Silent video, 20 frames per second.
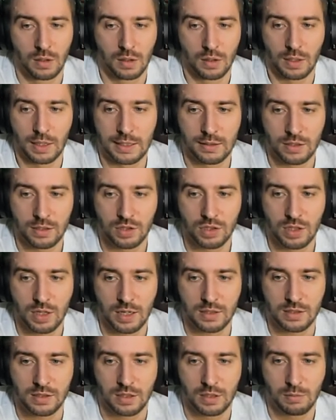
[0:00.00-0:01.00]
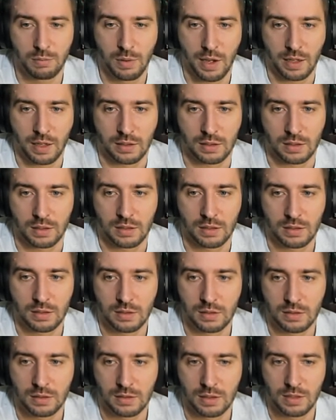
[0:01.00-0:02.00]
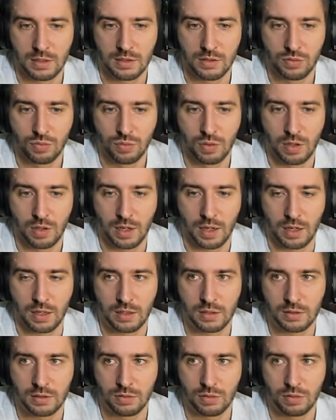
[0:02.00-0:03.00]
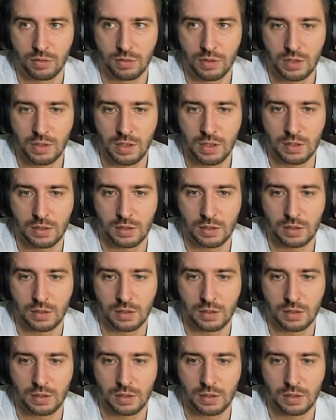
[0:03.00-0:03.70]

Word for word: Это жесть, ребята. Лазуля, друид.